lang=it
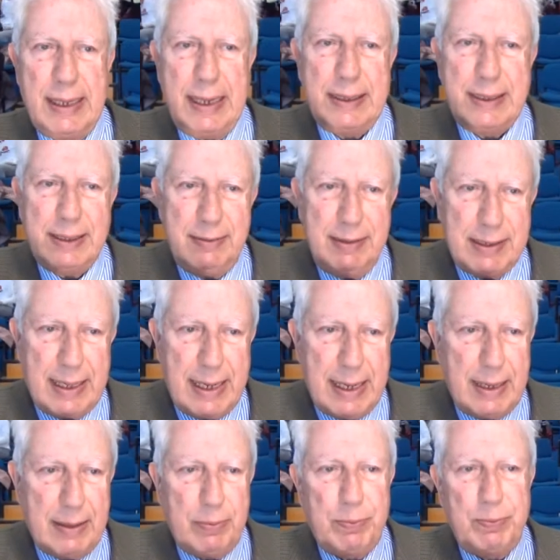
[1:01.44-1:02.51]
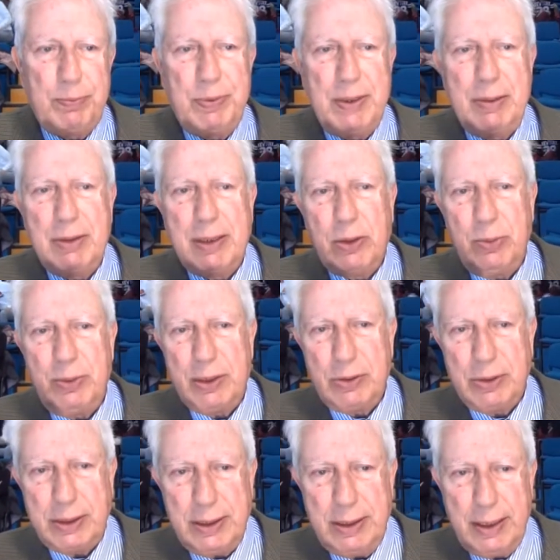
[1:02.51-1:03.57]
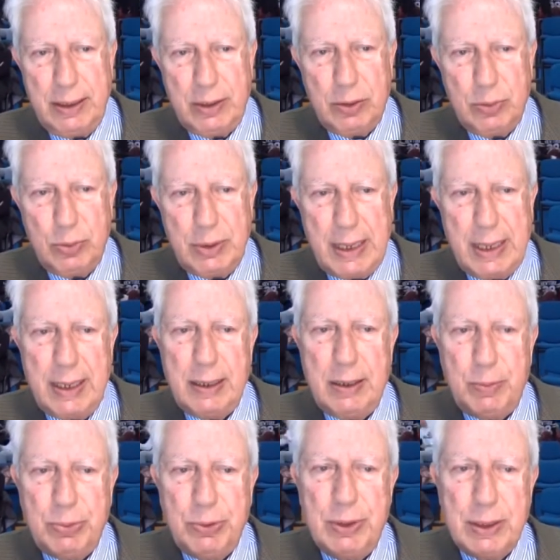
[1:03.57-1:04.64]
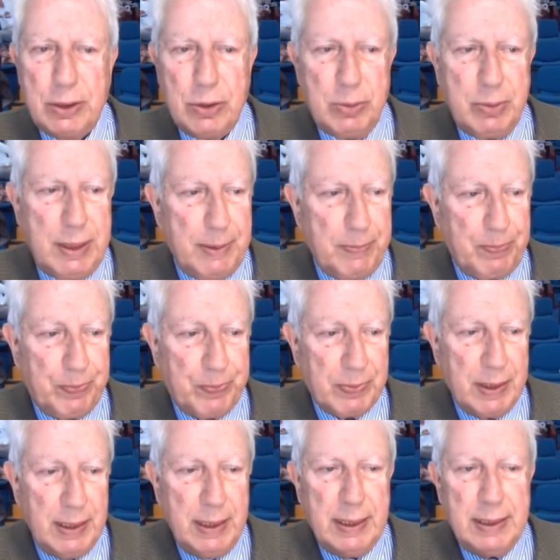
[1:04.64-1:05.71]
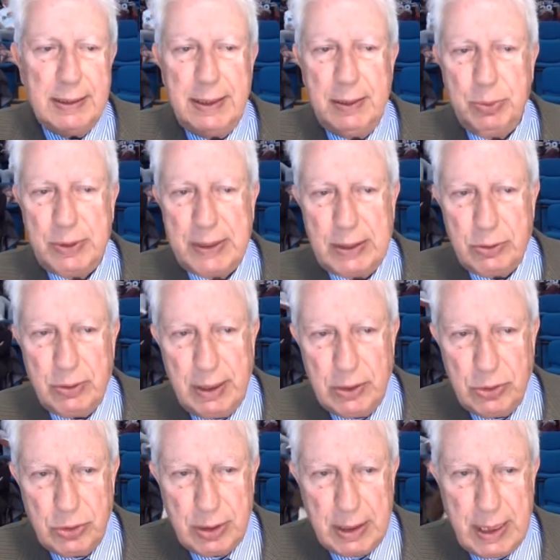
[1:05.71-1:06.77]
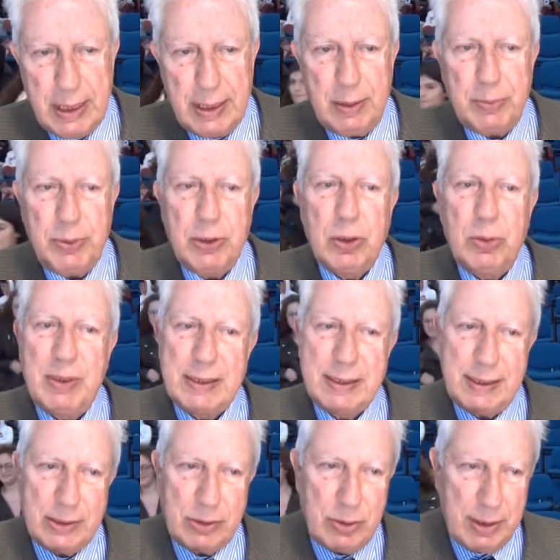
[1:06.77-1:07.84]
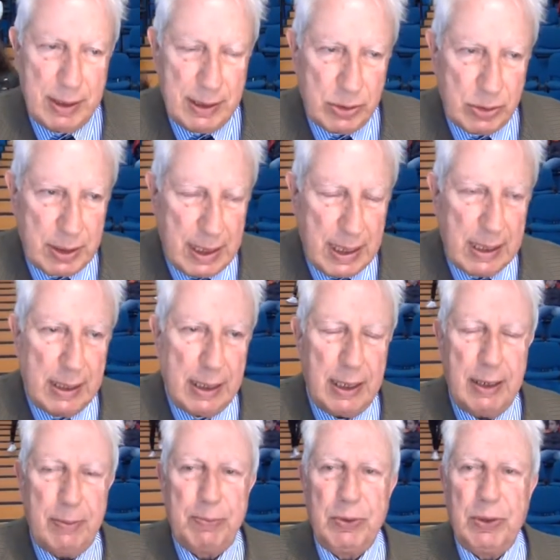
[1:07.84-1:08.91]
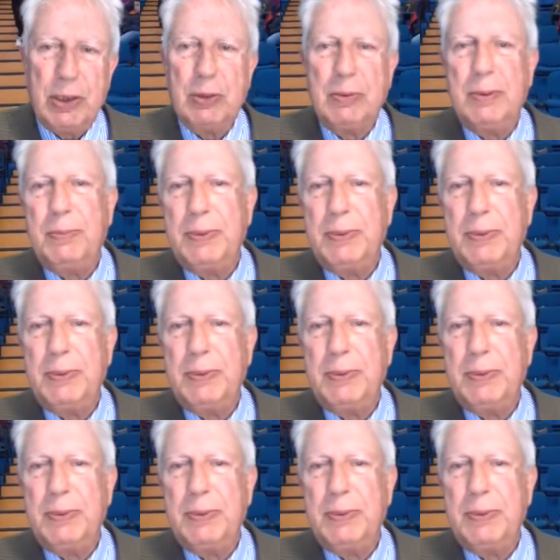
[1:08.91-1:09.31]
attività, prima come consigliere comunale, poi come deputato regionale, poi come assessore regionale e poi come